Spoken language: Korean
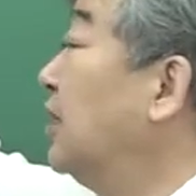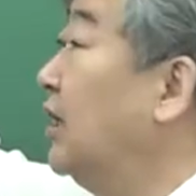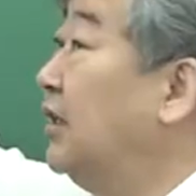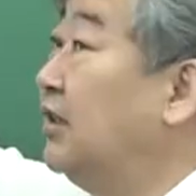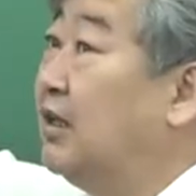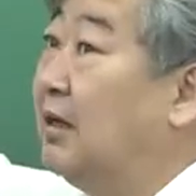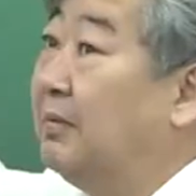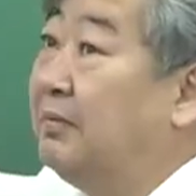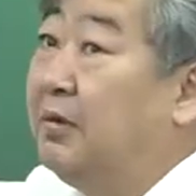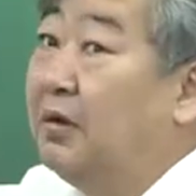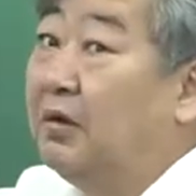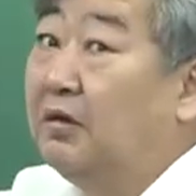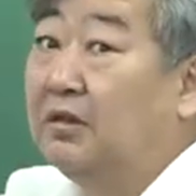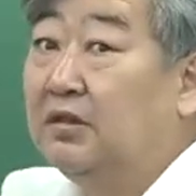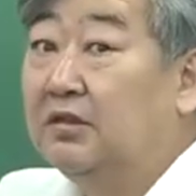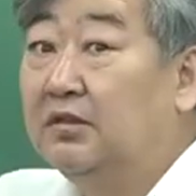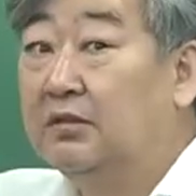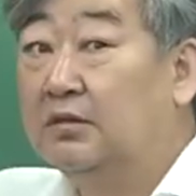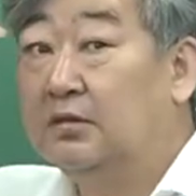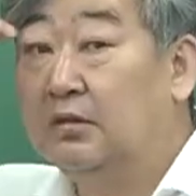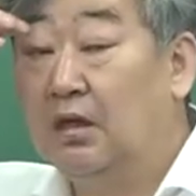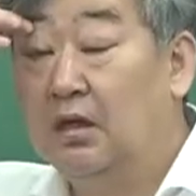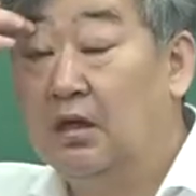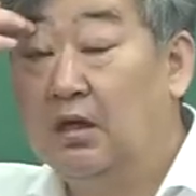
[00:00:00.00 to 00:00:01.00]

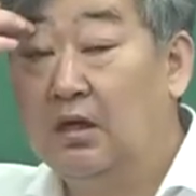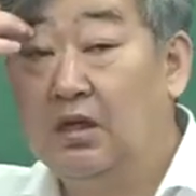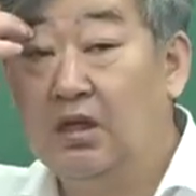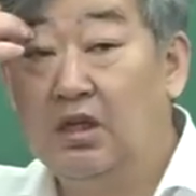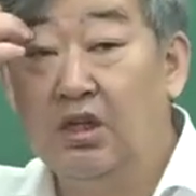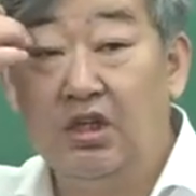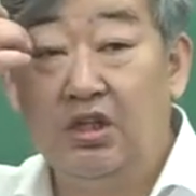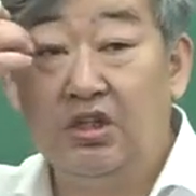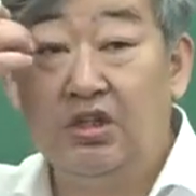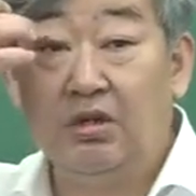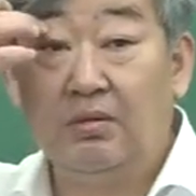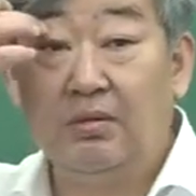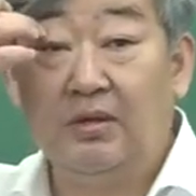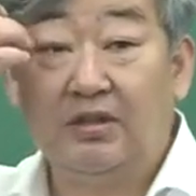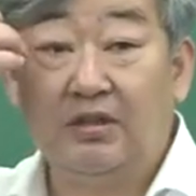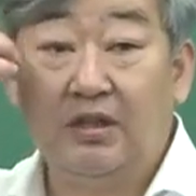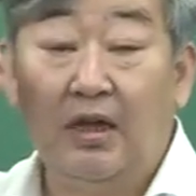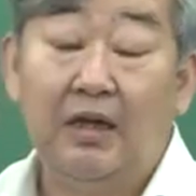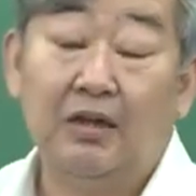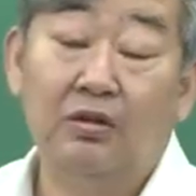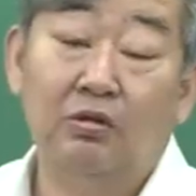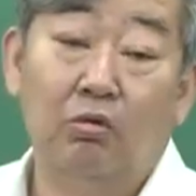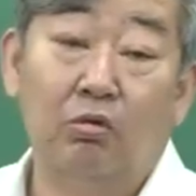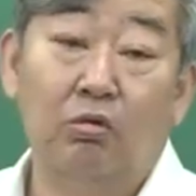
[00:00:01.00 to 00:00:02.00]
단답형은
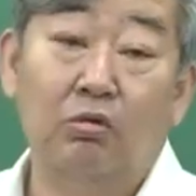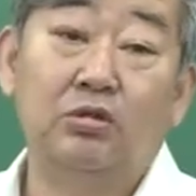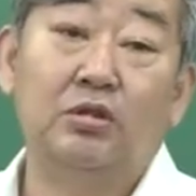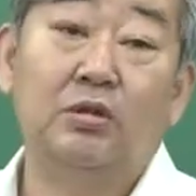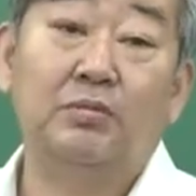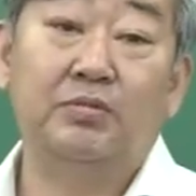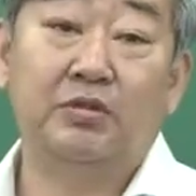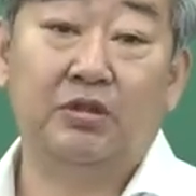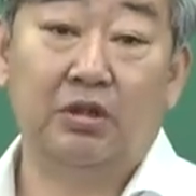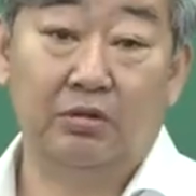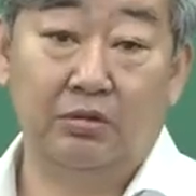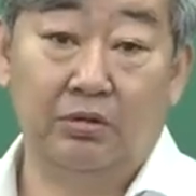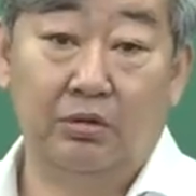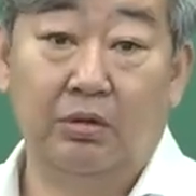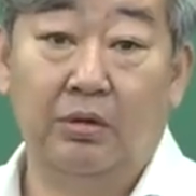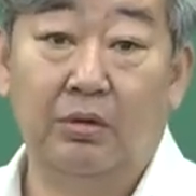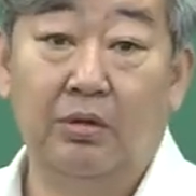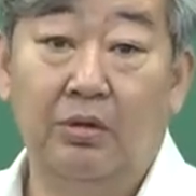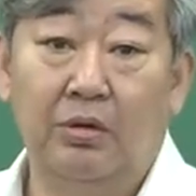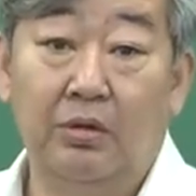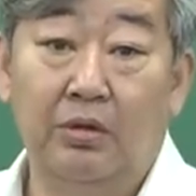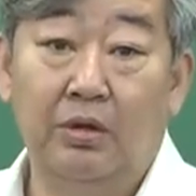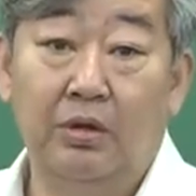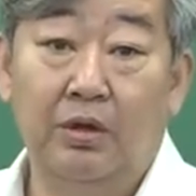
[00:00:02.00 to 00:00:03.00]
2점에서 한 5점
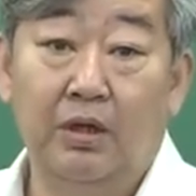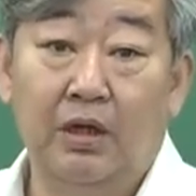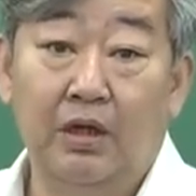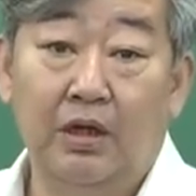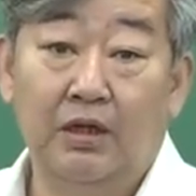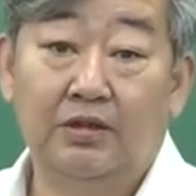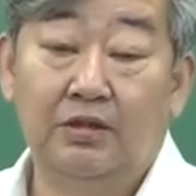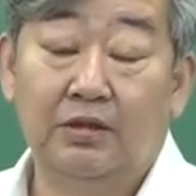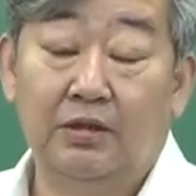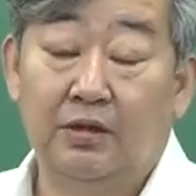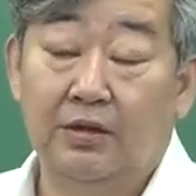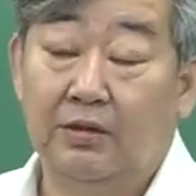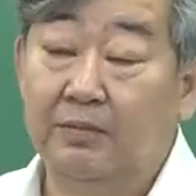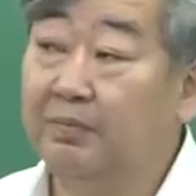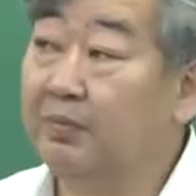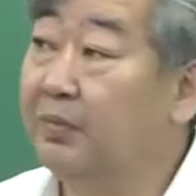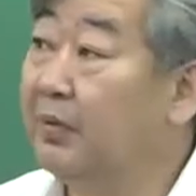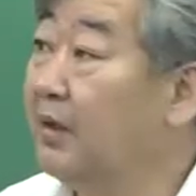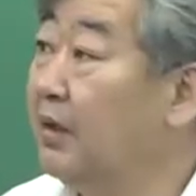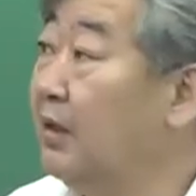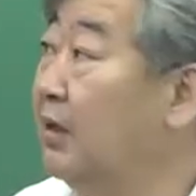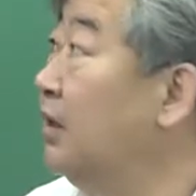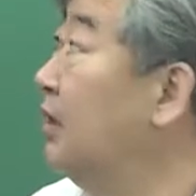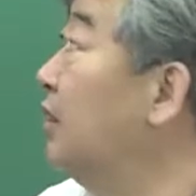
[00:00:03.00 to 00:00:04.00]
정도 해서
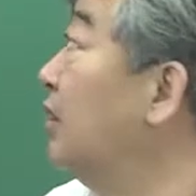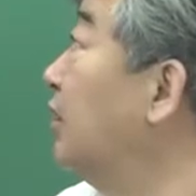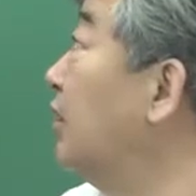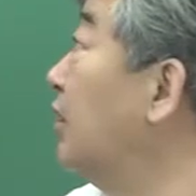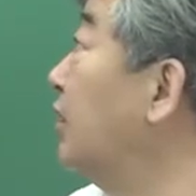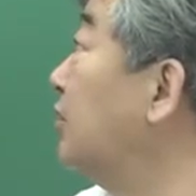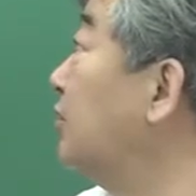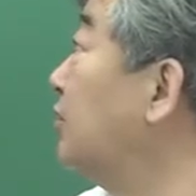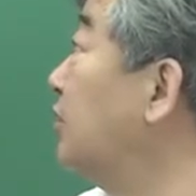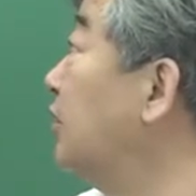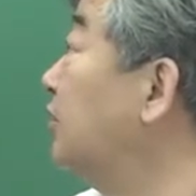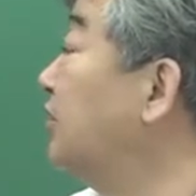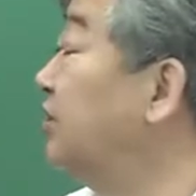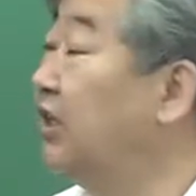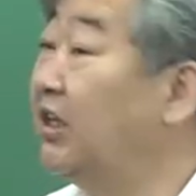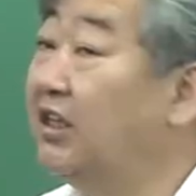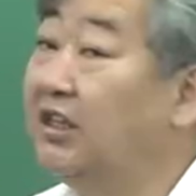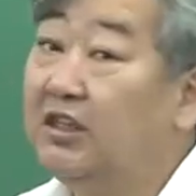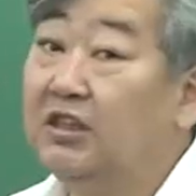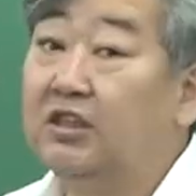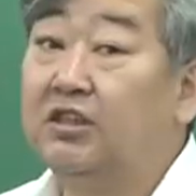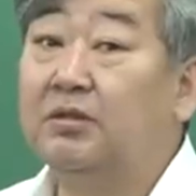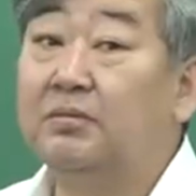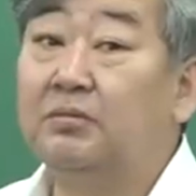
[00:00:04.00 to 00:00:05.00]
이 전체
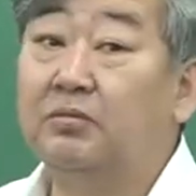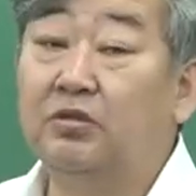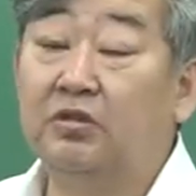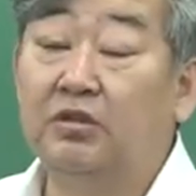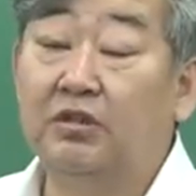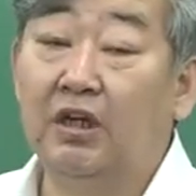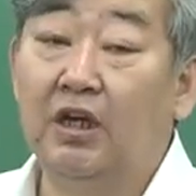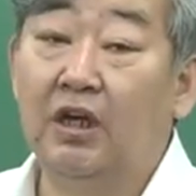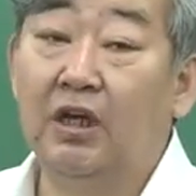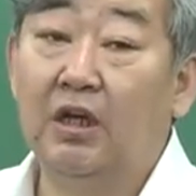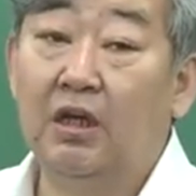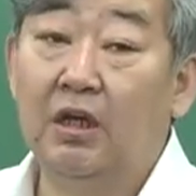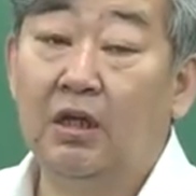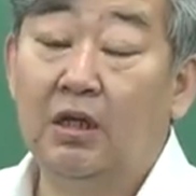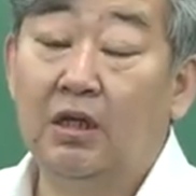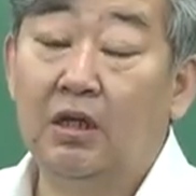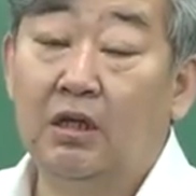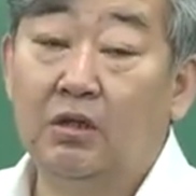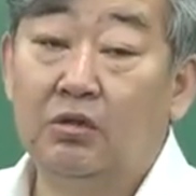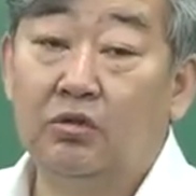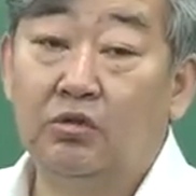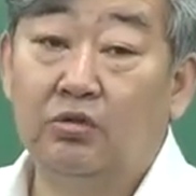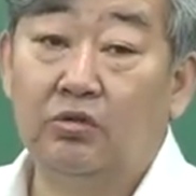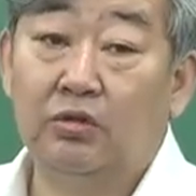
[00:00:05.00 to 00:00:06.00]
20문제
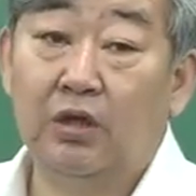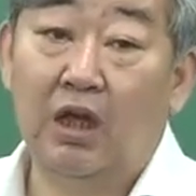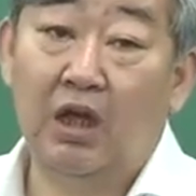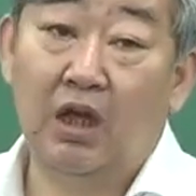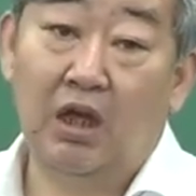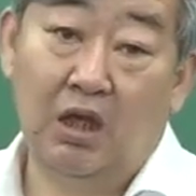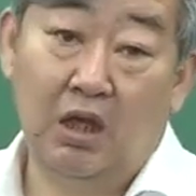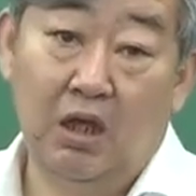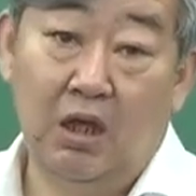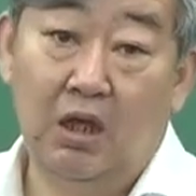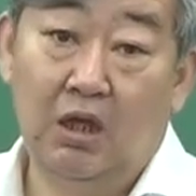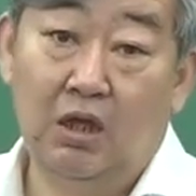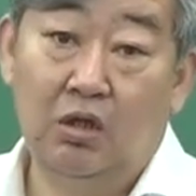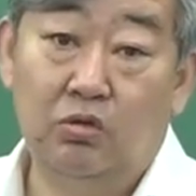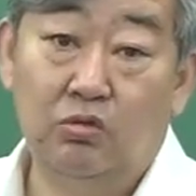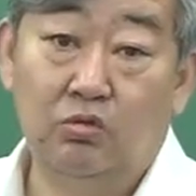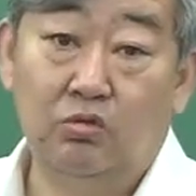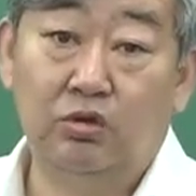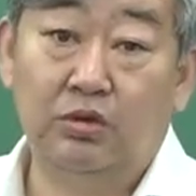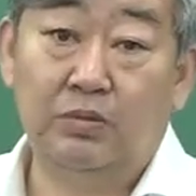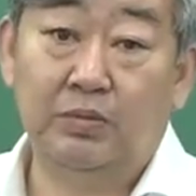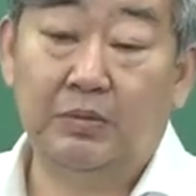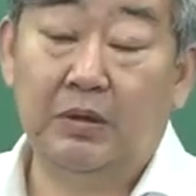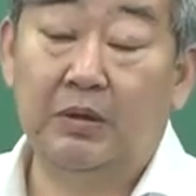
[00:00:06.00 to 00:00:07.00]
중에
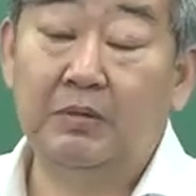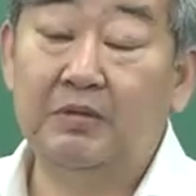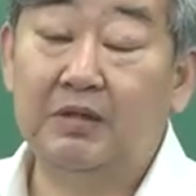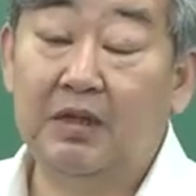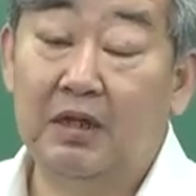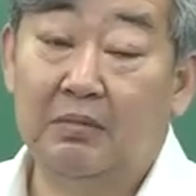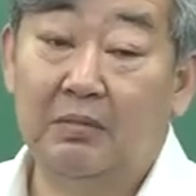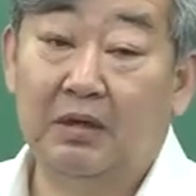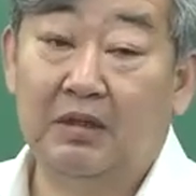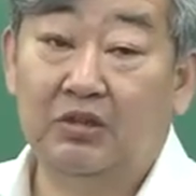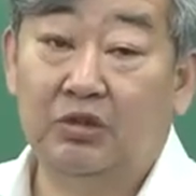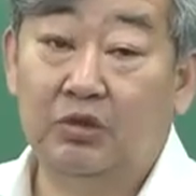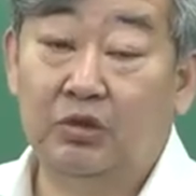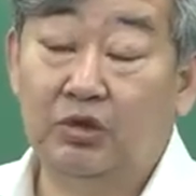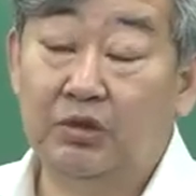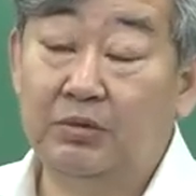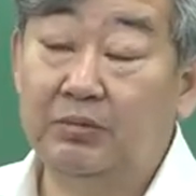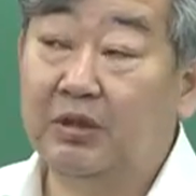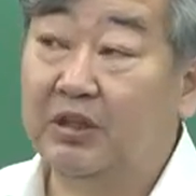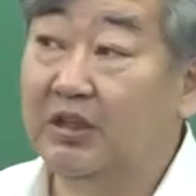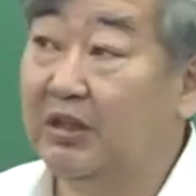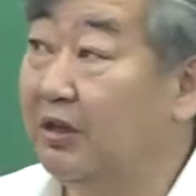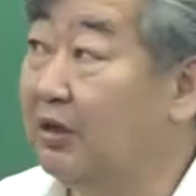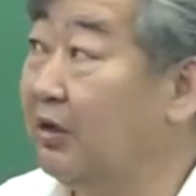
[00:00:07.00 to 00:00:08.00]
60점 이상
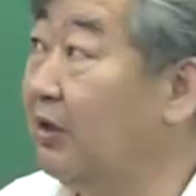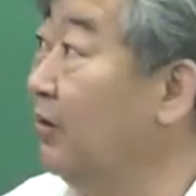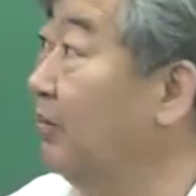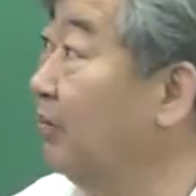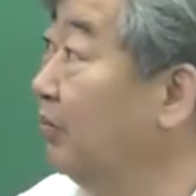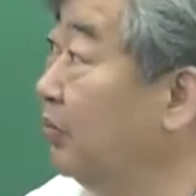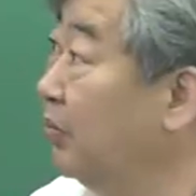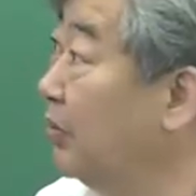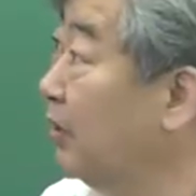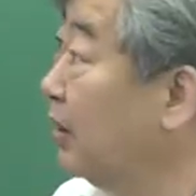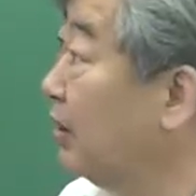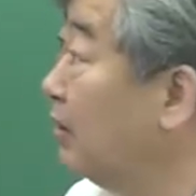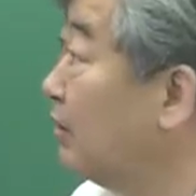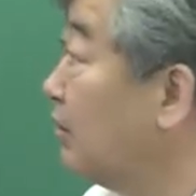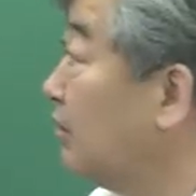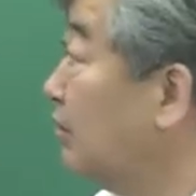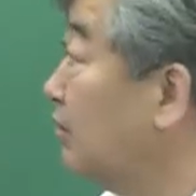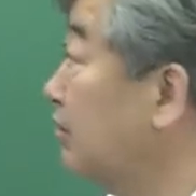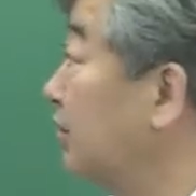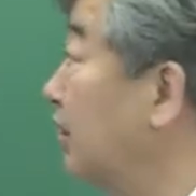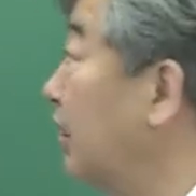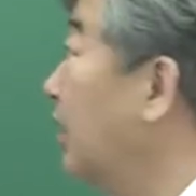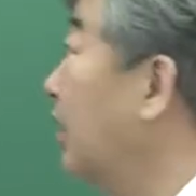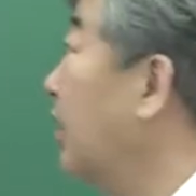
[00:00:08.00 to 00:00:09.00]
맞추시면 돼요.
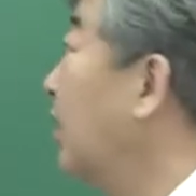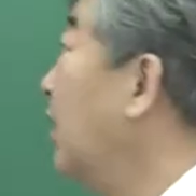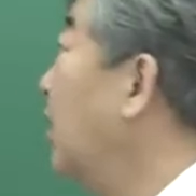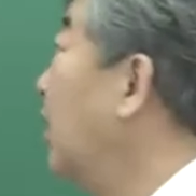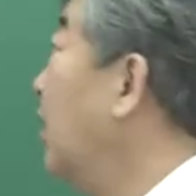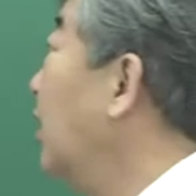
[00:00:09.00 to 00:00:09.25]
그런데